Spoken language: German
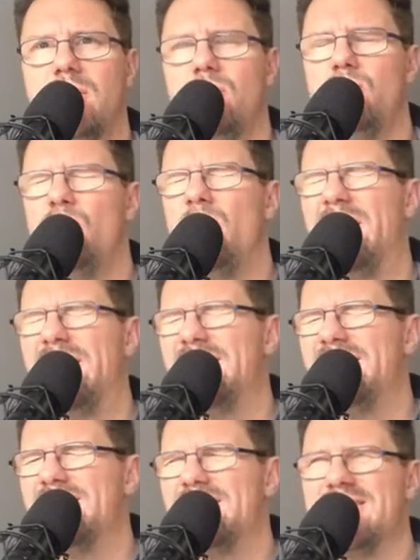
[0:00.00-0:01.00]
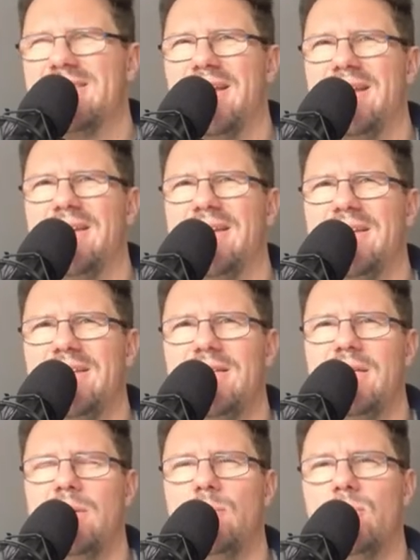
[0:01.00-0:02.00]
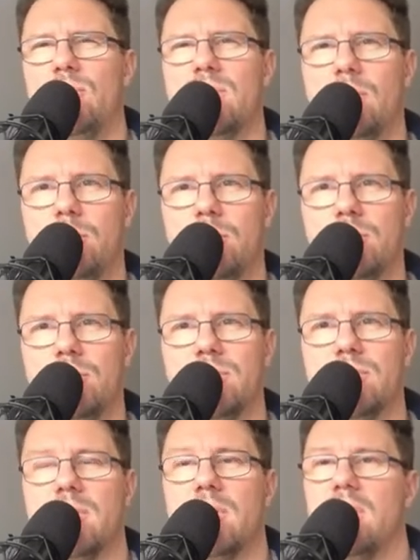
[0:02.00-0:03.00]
Oh ja, das ist ein richtig böser Kurzschluss.